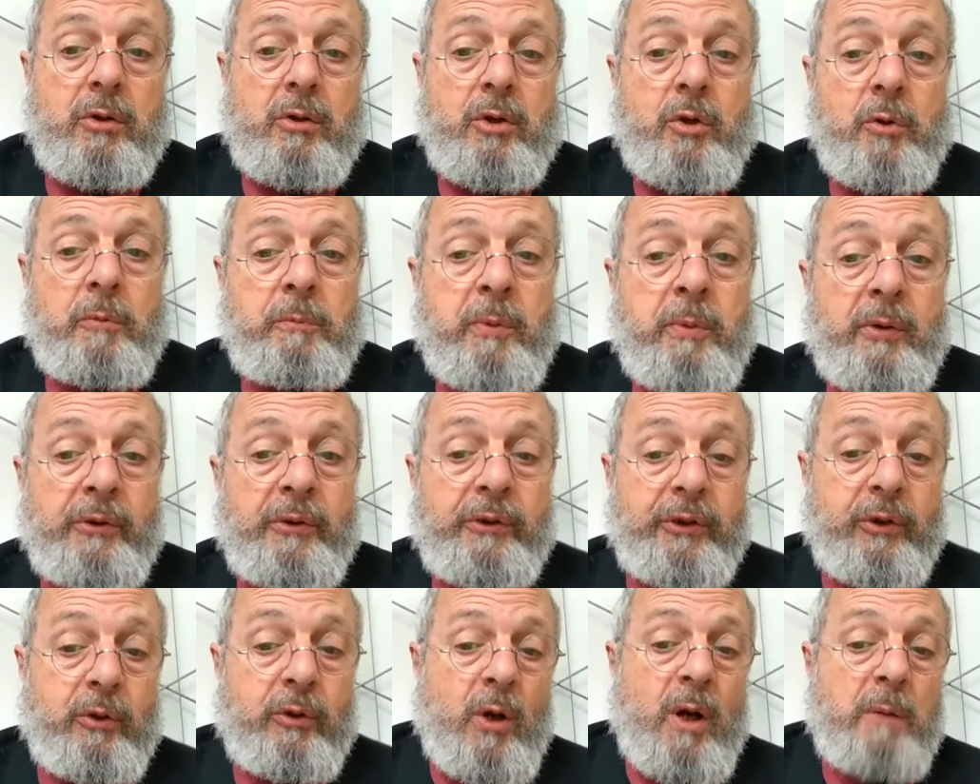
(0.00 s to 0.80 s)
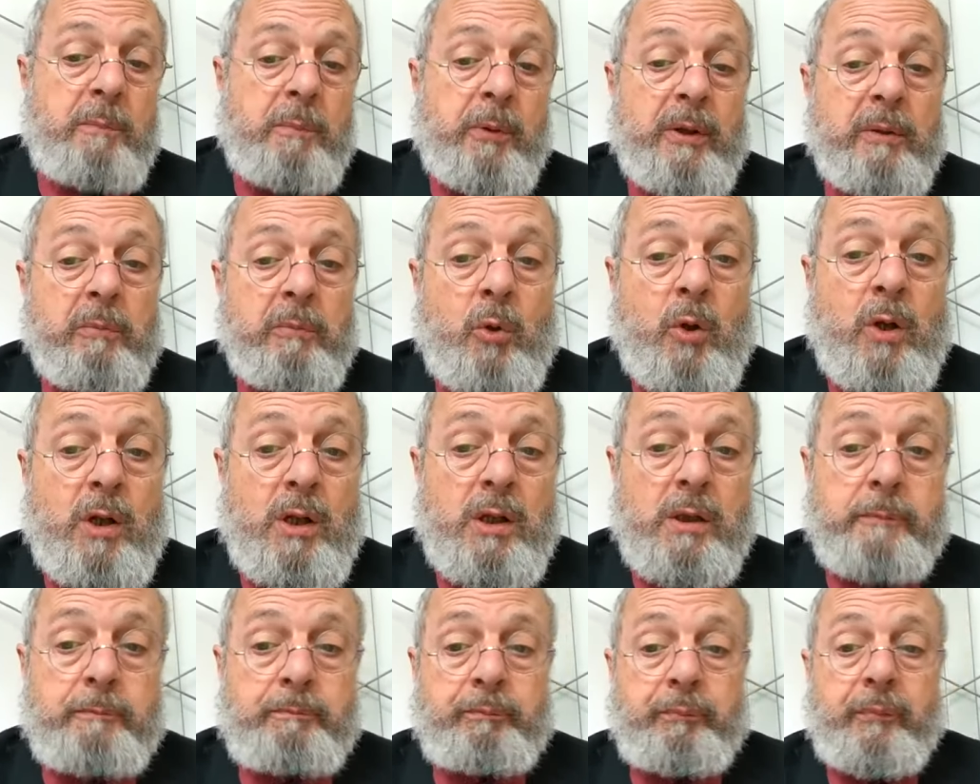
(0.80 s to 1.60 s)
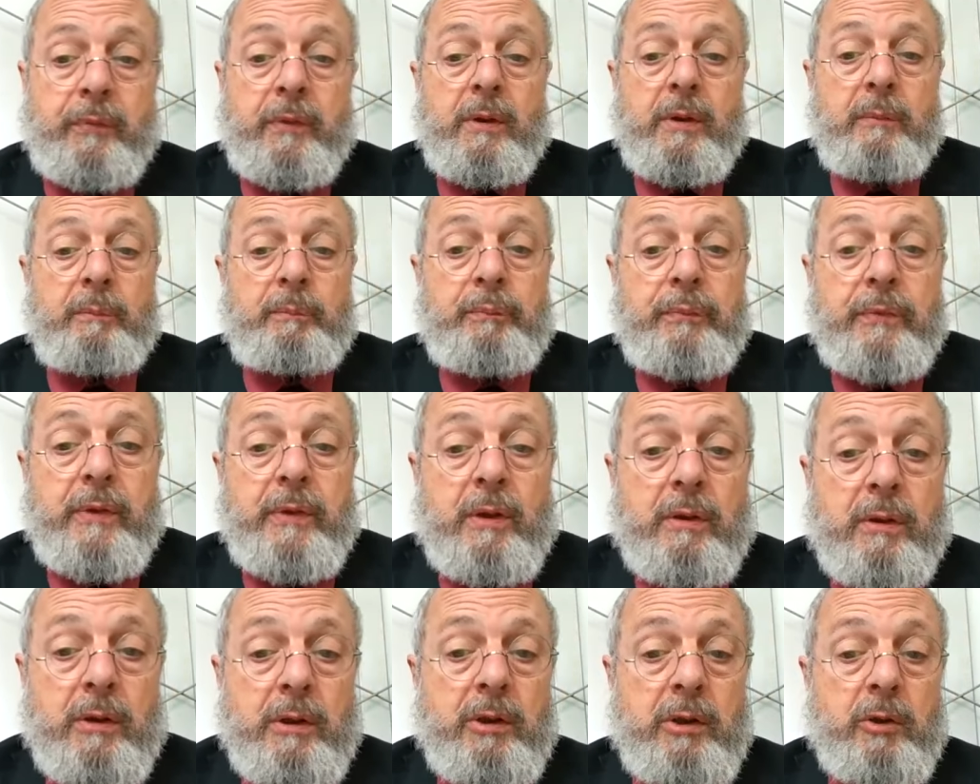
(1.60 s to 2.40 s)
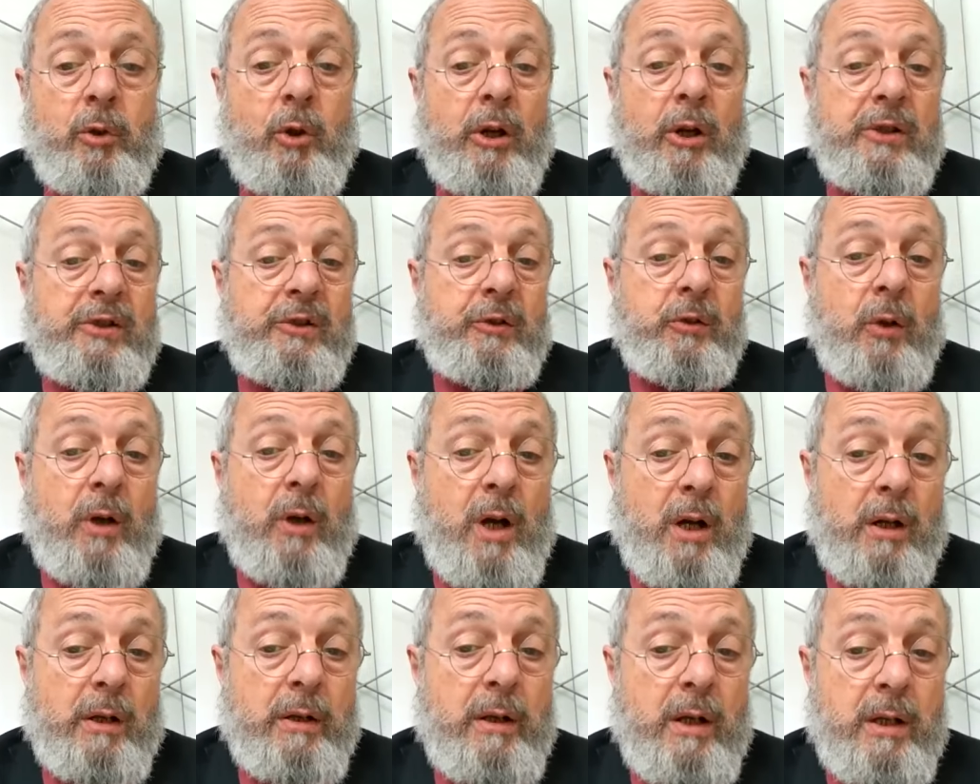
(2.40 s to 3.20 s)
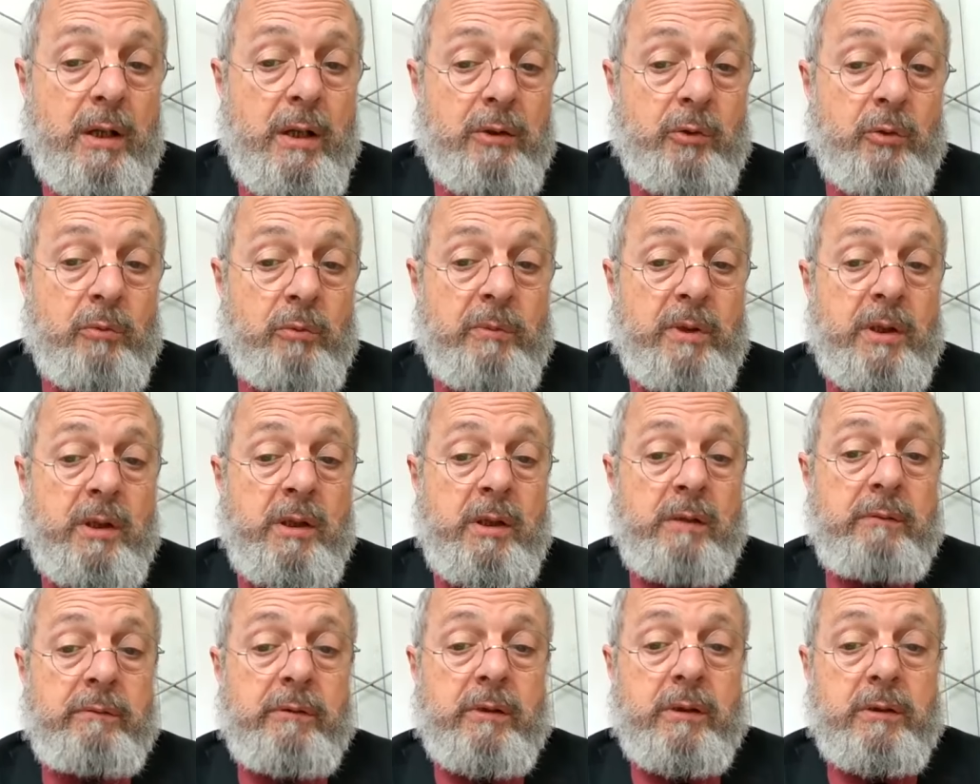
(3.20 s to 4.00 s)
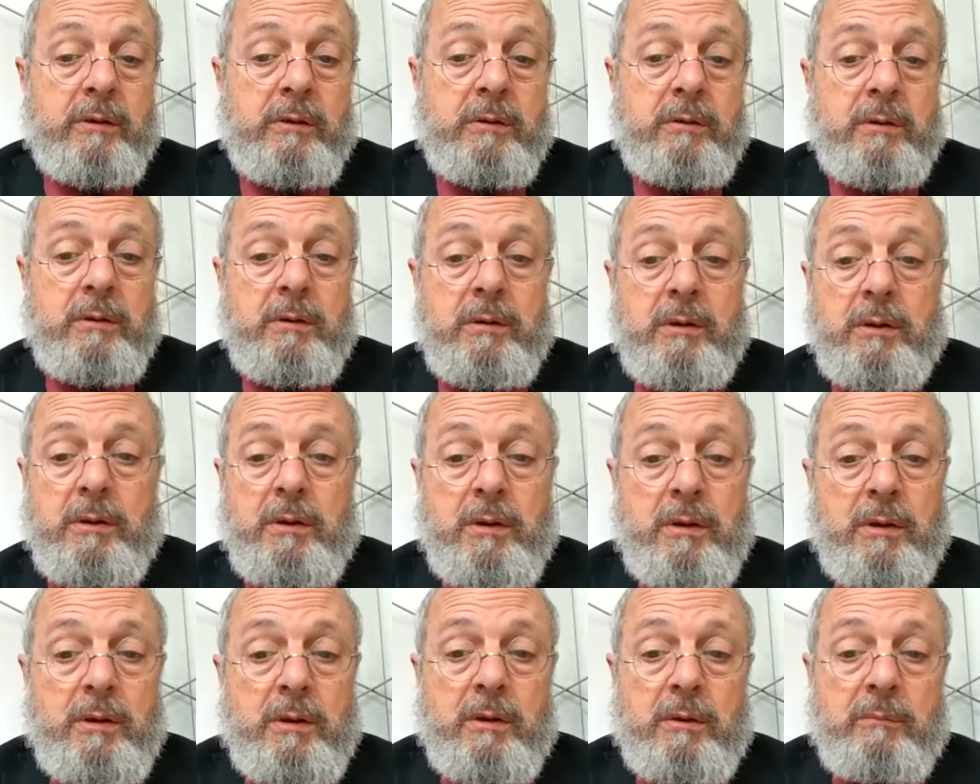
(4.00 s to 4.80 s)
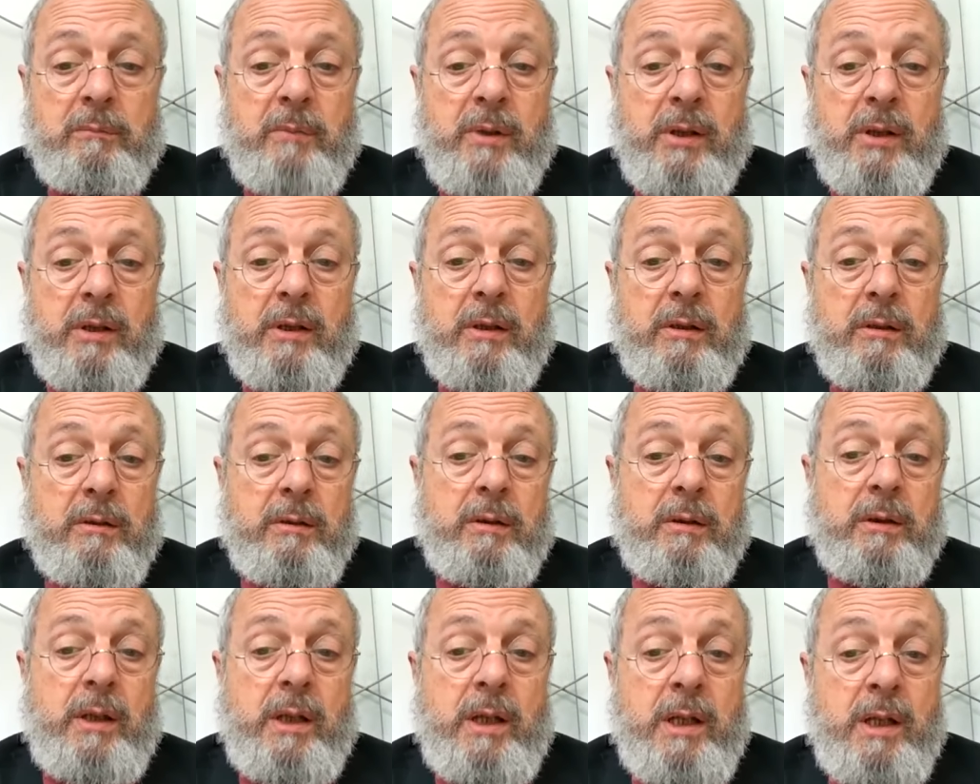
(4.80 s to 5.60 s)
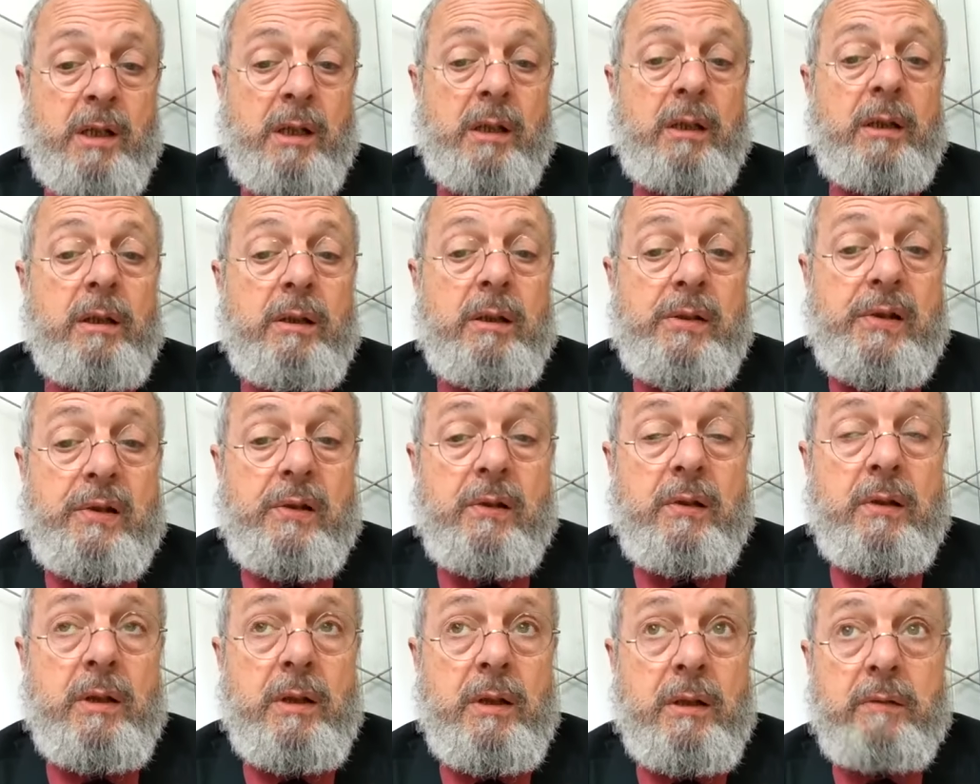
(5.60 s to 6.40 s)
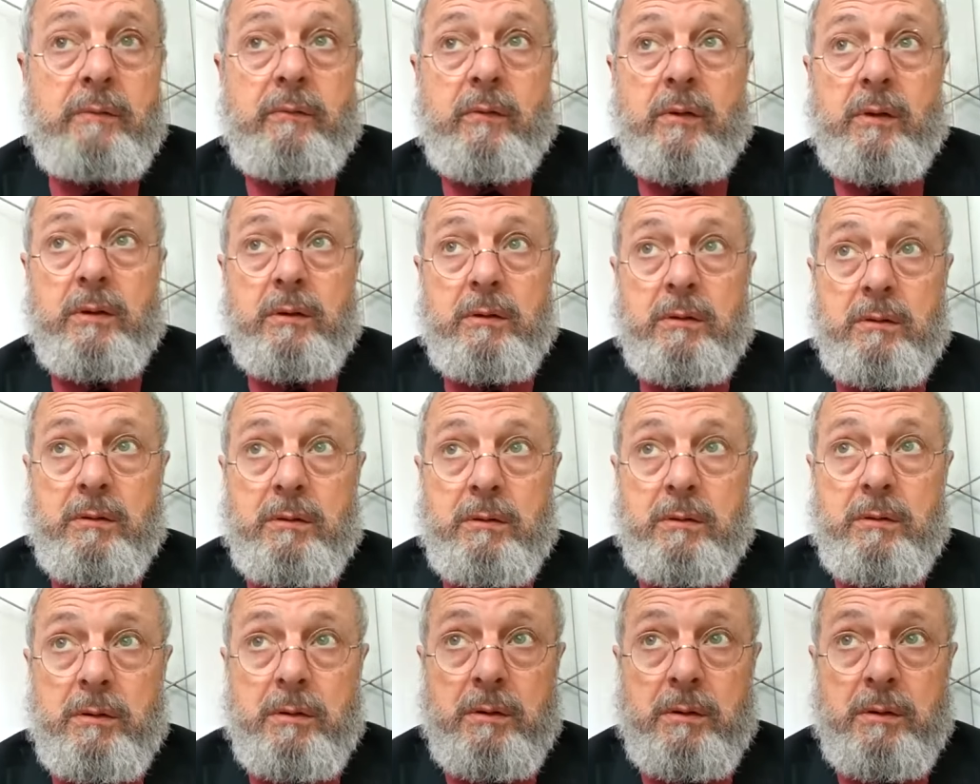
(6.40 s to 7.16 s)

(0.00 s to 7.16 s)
je pense qu'après moi, il ne restera rien de mes livres, mais écrire ces livres,